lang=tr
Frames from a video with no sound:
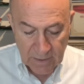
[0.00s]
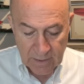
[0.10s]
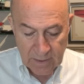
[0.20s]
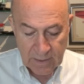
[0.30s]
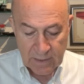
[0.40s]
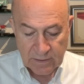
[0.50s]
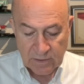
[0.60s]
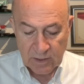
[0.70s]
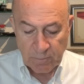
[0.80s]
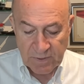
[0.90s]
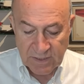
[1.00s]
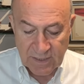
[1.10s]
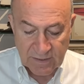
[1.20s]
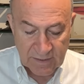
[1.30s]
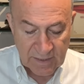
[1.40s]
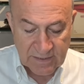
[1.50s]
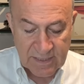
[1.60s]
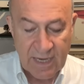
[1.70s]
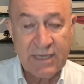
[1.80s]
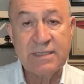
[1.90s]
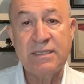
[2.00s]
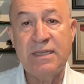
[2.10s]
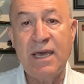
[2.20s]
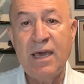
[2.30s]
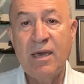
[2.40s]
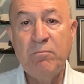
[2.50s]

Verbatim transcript: E, dribbling yeteneği sayesinde